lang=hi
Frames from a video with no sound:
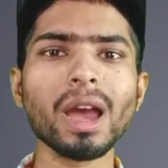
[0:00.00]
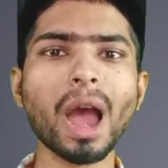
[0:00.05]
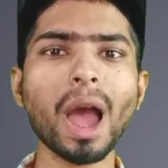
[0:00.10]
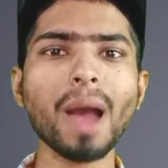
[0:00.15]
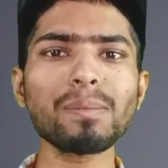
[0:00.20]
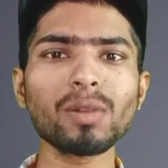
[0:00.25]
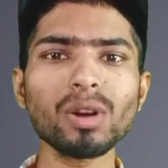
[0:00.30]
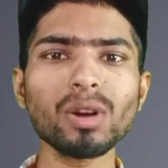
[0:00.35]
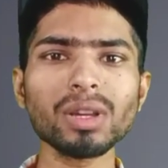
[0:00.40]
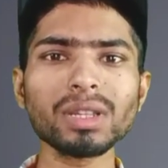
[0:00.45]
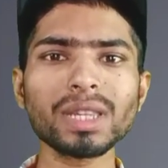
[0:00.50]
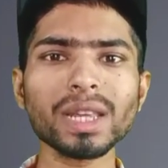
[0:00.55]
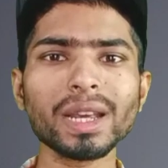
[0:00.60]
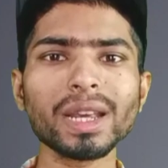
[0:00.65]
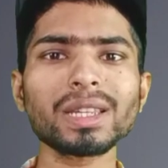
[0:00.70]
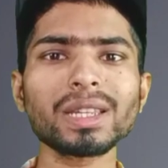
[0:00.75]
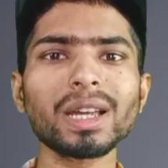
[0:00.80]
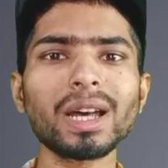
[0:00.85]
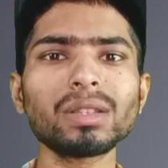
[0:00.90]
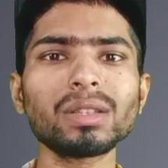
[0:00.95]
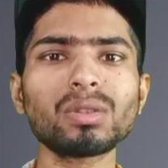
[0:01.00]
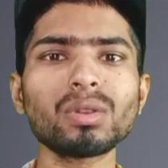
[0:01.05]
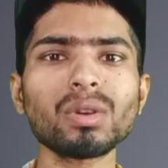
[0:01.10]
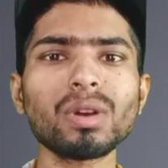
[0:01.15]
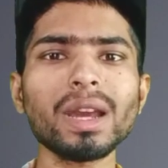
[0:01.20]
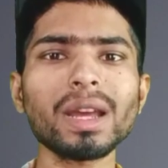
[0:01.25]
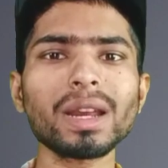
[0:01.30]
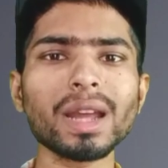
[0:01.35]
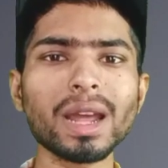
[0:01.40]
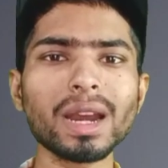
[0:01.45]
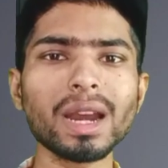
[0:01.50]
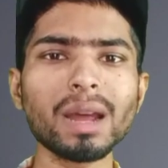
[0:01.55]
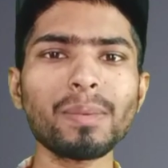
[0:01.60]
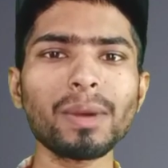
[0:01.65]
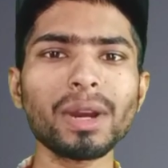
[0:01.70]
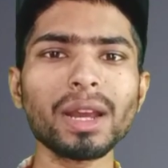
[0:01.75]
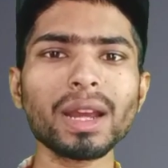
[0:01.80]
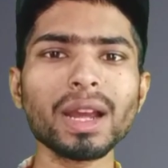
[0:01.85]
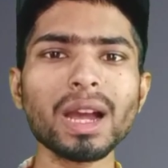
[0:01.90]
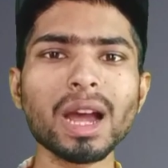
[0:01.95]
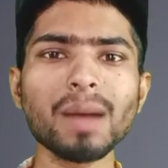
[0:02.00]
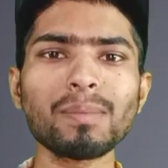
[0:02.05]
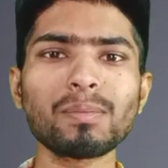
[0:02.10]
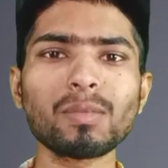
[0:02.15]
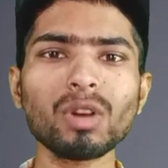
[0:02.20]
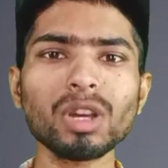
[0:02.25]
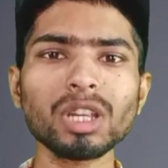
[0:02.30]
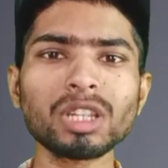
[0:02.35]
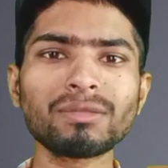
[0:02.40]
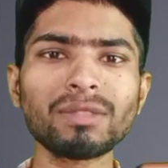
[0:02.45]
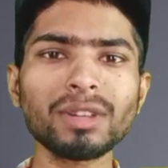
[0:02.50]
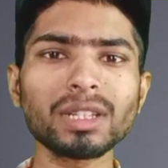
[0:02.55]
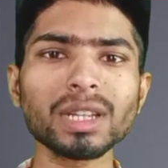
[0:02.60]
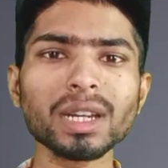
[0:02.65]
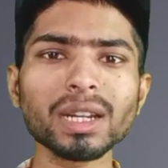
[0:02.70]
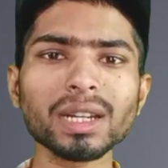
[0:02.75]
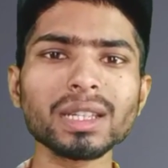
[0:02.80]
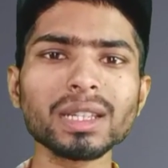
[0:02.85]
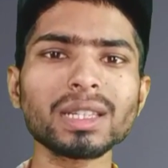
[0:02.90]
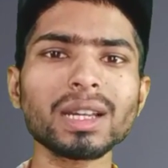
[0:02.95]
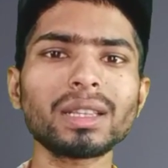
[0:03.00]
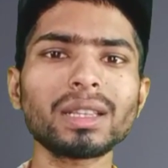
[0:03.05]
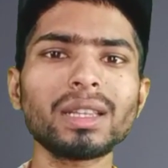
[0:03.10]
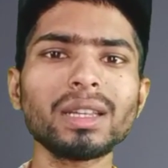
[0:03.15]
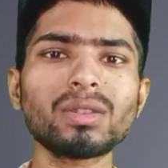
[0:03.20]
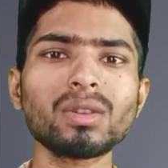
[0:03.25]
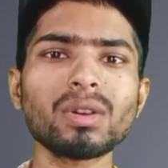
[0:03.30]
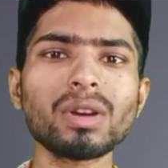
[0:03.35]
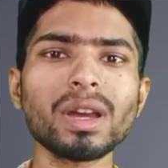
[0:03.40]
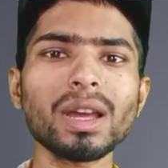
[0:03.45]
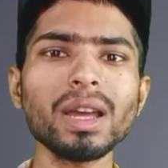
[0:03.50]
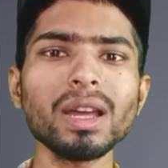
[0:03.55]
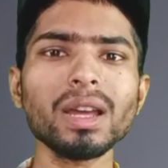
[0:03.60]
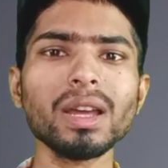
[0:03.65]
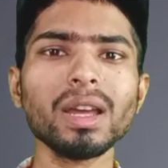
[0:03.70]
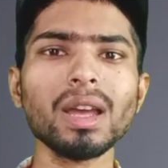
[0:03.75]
आपको इसी के साथ जो है रहना पड़ेगा आपको इस फीचर के साथ ही जो है